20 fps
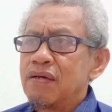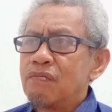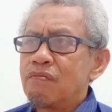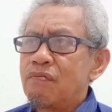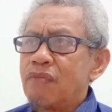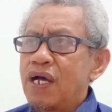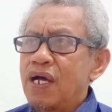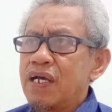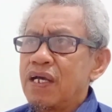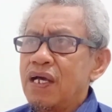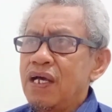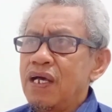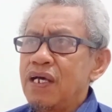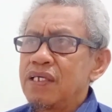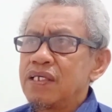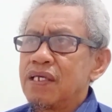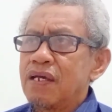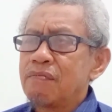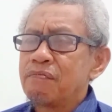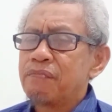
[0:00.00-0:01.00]
maka
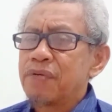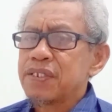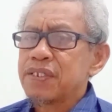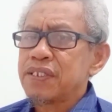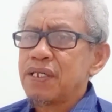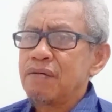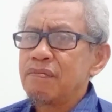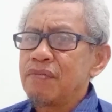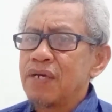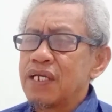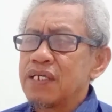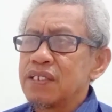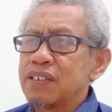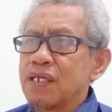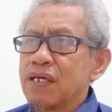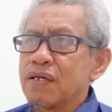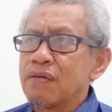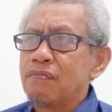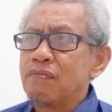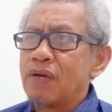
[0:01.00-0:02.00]
yang pertama
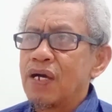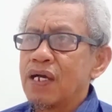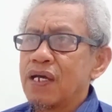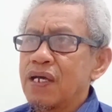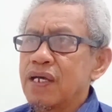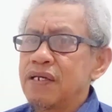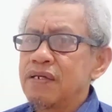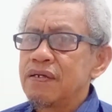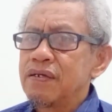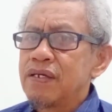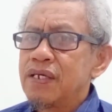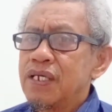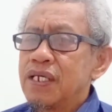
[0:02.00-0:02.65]
kita kembangkan